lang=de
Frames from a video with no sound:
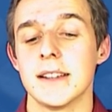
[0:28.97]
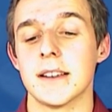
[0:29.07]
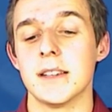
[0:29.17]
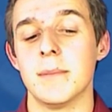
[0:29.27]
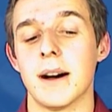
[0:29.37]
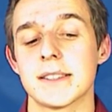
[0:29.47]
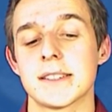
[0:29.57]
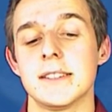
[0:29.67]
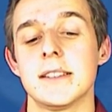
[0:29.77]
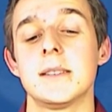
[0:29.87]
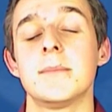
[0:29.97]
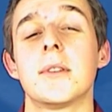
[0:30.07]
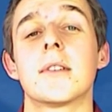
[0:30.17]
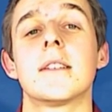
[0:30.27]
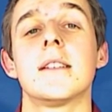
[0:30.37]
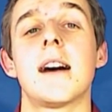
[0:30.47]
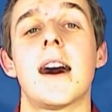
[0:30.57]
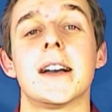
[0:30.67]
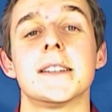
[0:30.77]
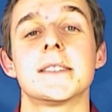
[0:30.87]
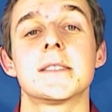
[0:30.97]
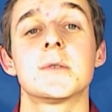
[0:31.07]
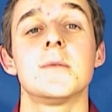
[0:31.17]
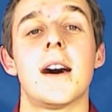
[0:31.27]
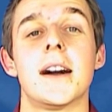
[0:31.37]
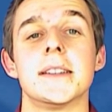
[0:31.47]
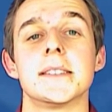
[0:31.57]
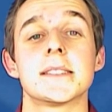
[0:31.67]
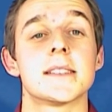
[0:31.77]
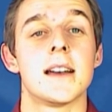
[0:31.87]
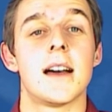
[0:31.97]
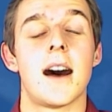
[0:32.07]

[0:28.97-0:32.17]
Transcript: Denn die Bahn saniert die Brücken eins zu eins.